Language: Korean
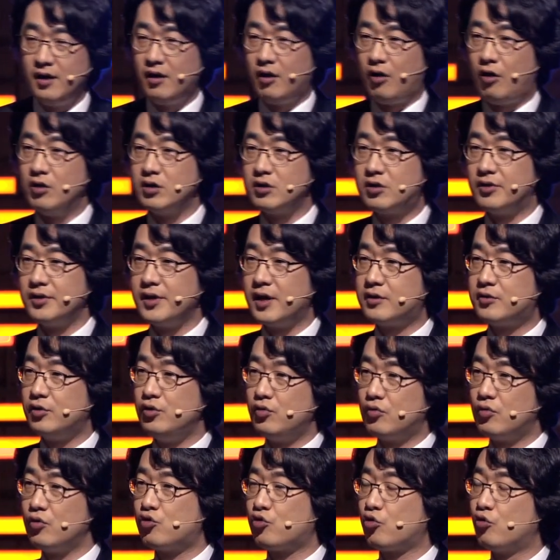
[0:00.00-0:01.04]
엉덩이
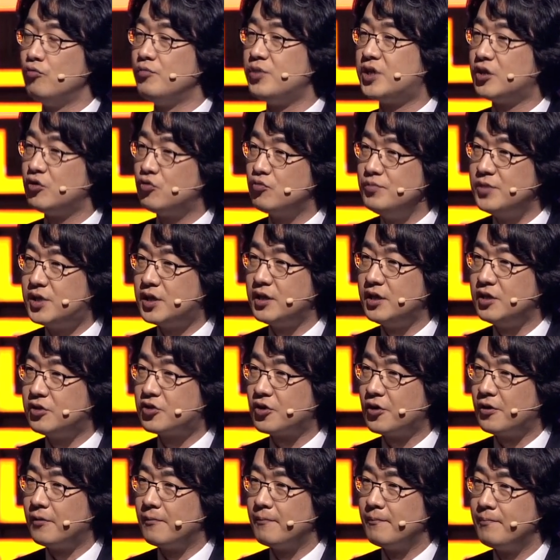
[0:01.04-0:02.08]
근육을 조금씩
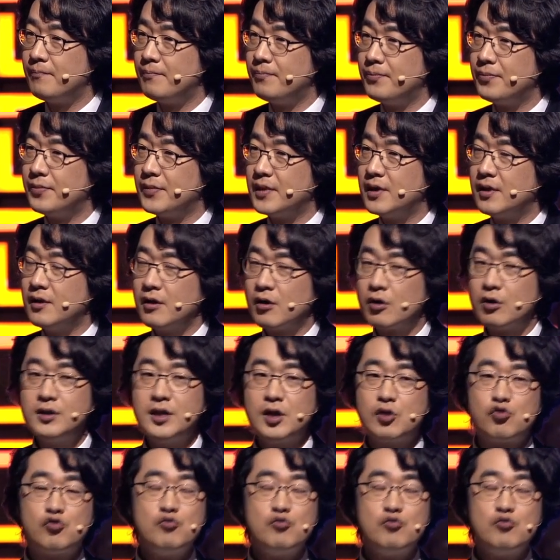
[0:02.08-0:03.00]
움직이죠. 그런데